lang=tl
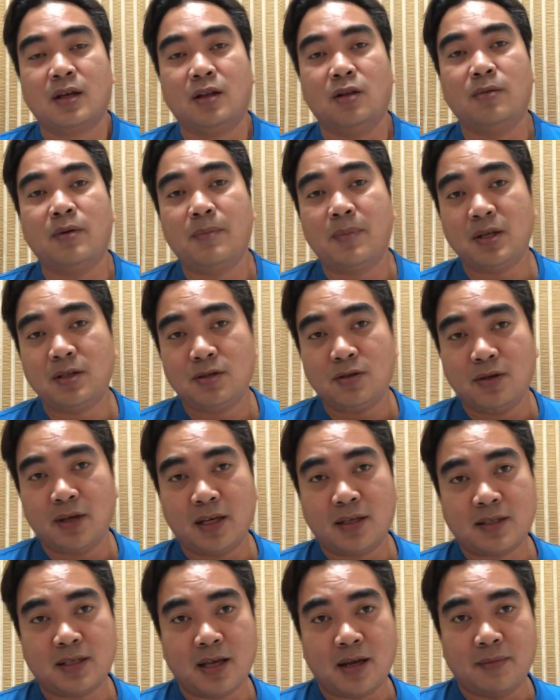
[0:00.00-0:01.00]
Lumabas yung
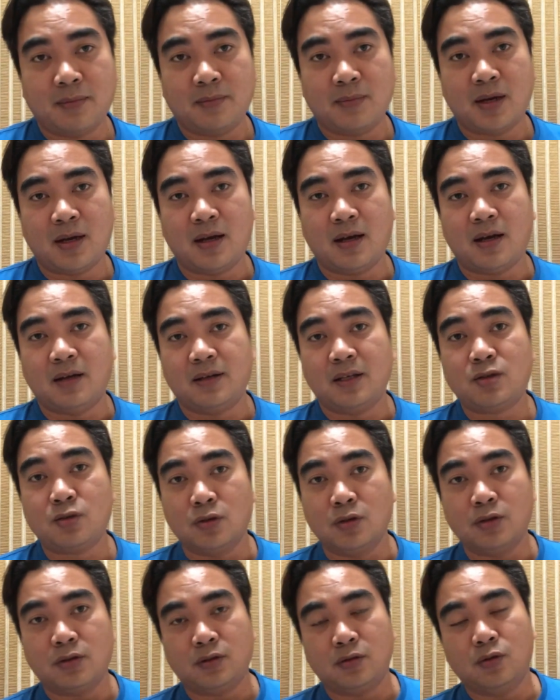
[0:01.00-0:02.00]
exam uh,
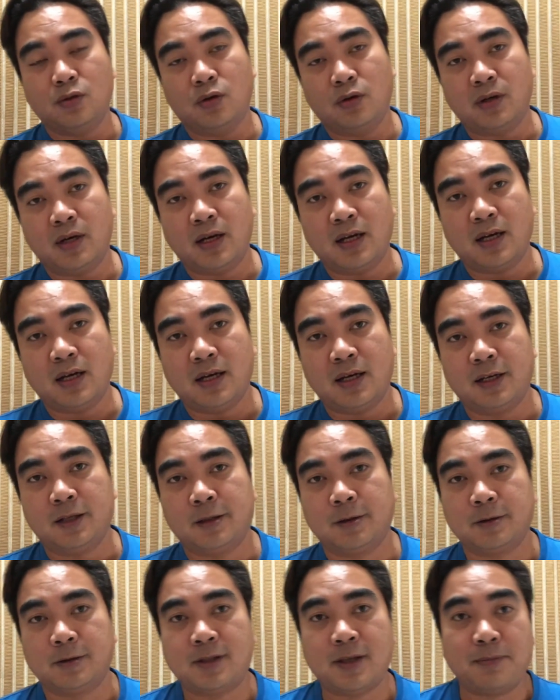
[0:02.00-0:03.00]
result nung
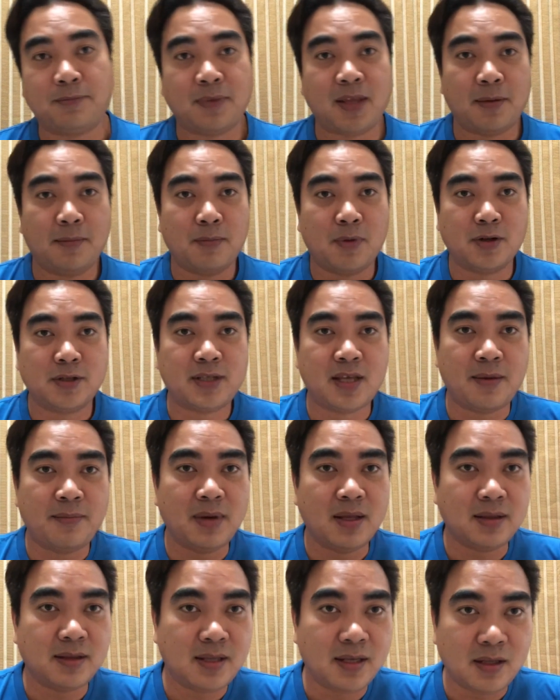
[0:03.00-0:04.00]
uh, September
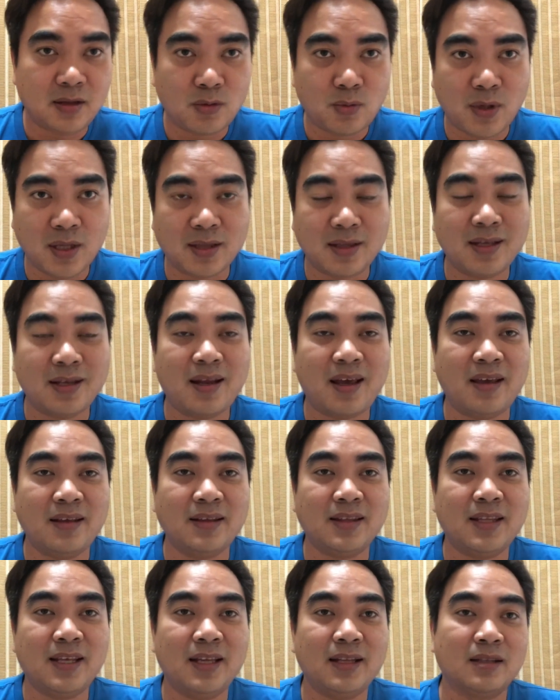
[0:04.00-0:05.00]
17,
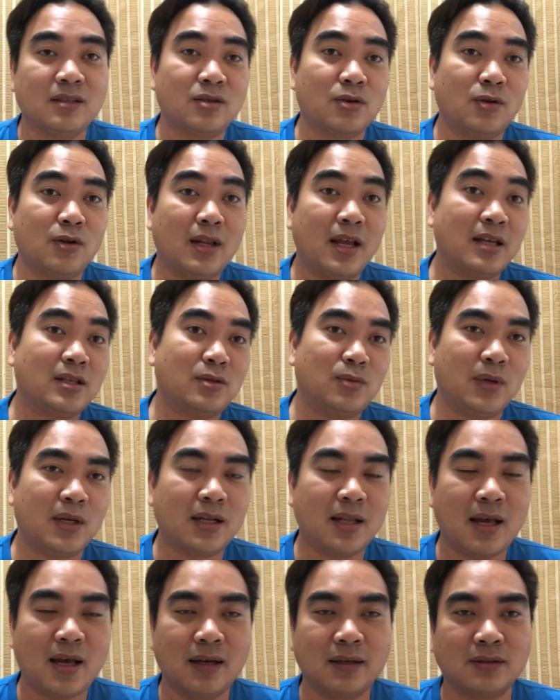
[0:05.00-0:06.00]
2019. So, last
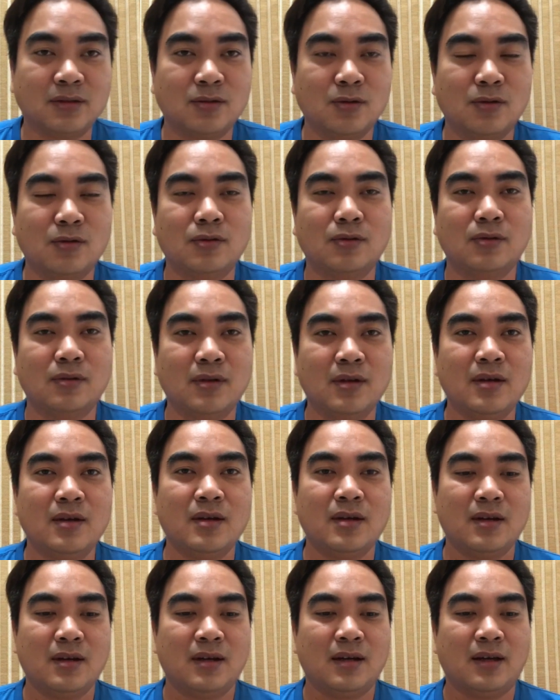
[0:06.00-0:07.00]
week lang. So,
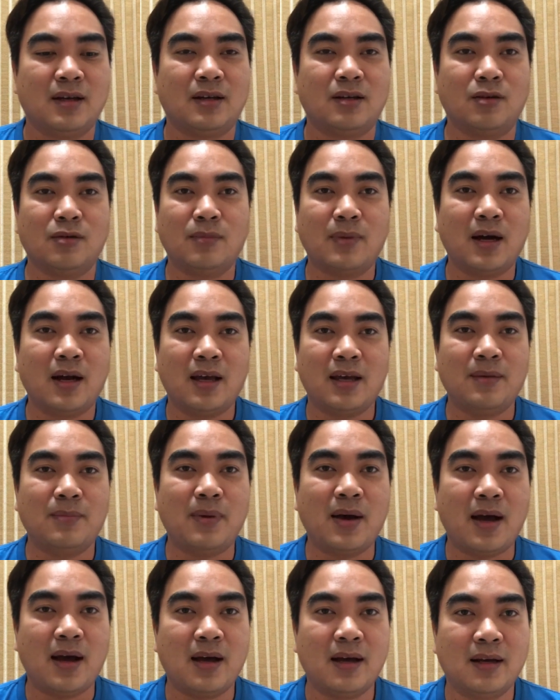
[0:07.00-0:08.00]
yung mga
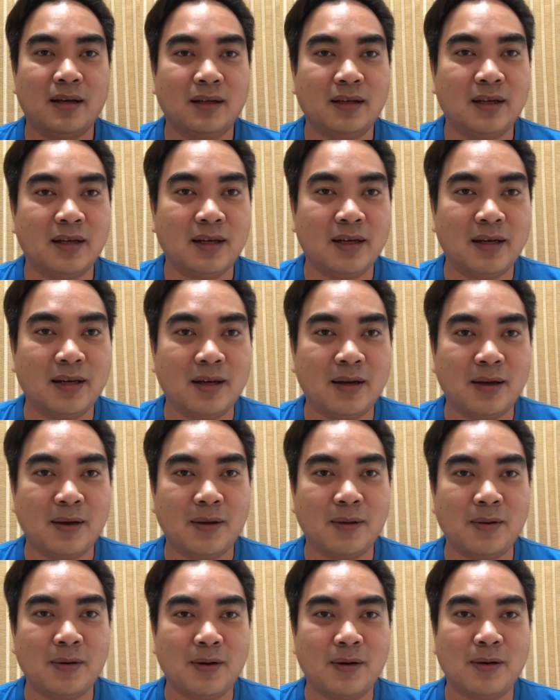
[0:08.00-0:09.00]
ibang
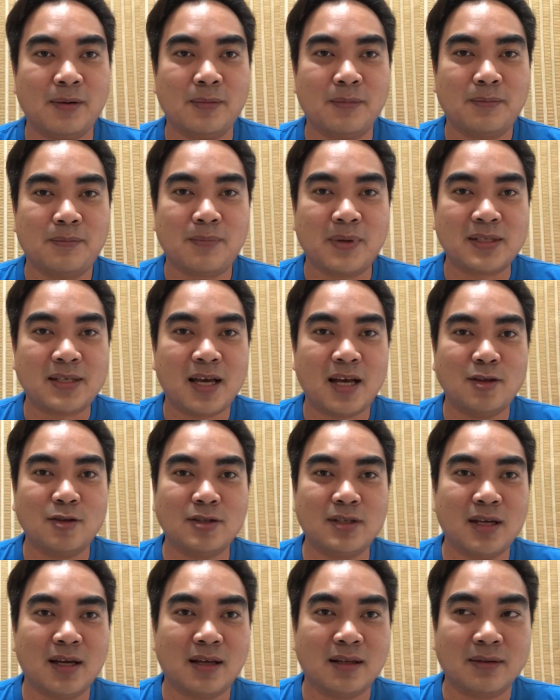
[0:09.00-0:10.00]
uh,
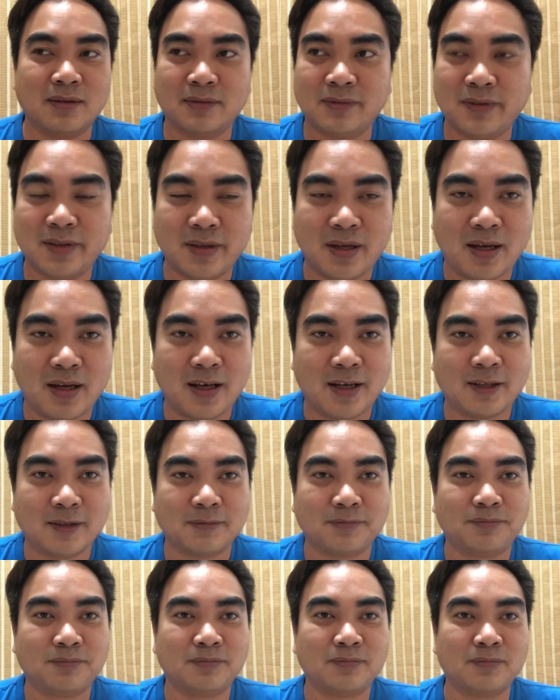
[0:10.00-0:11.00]
pasado dyan, uh,
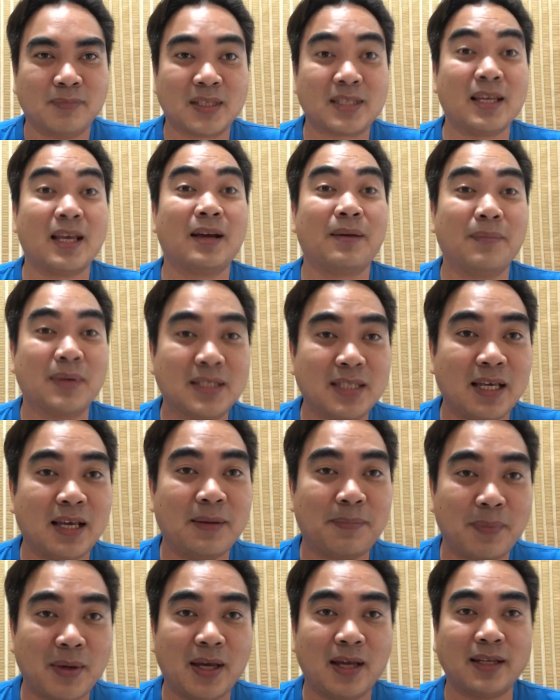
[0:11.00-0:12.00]
masayang
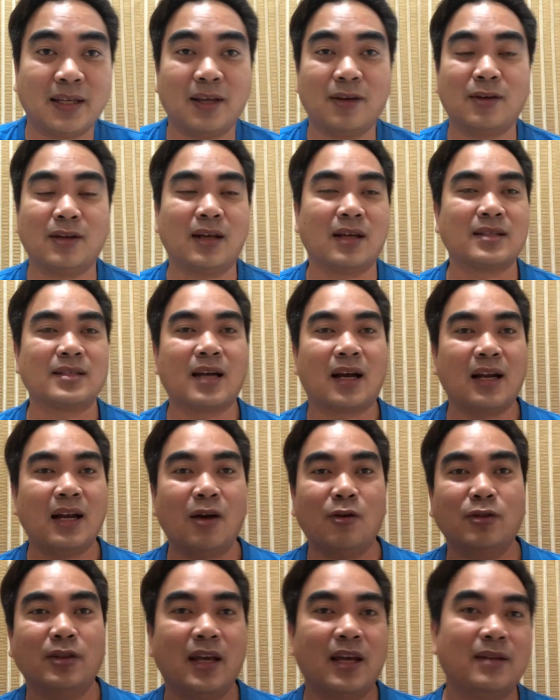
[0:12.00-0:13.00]
masaya pa yan yun. Nasa
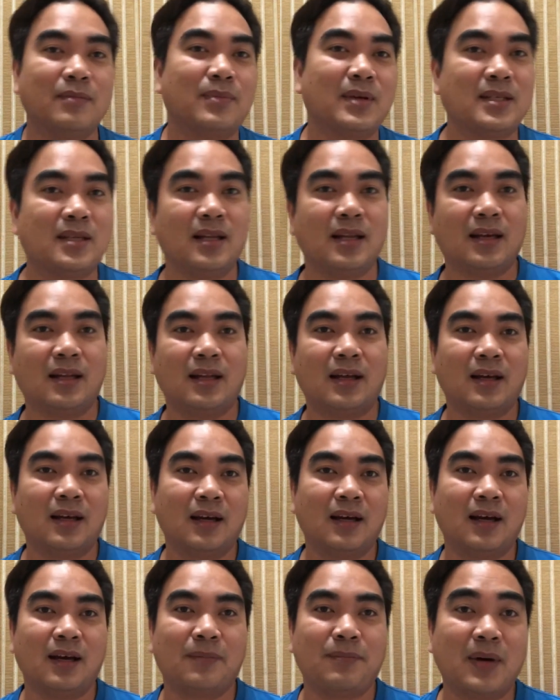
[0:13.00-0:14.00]
cloud 9 pa sila ng
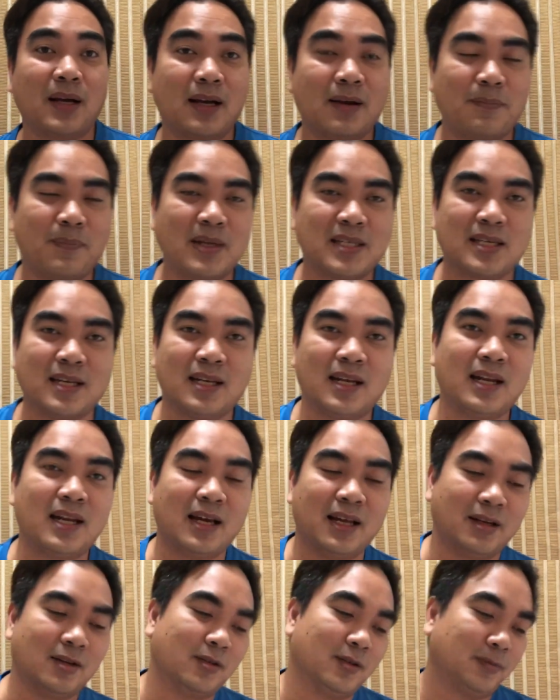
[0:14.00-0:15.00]
uh, pagkapasa
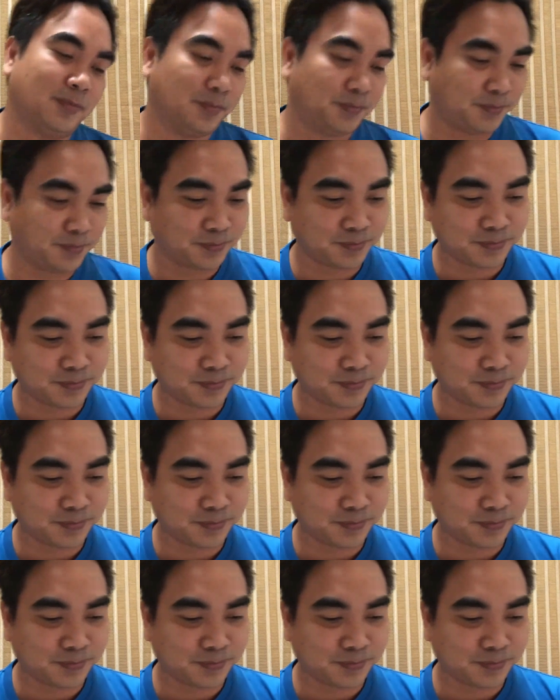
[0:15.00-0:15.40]
nila. No?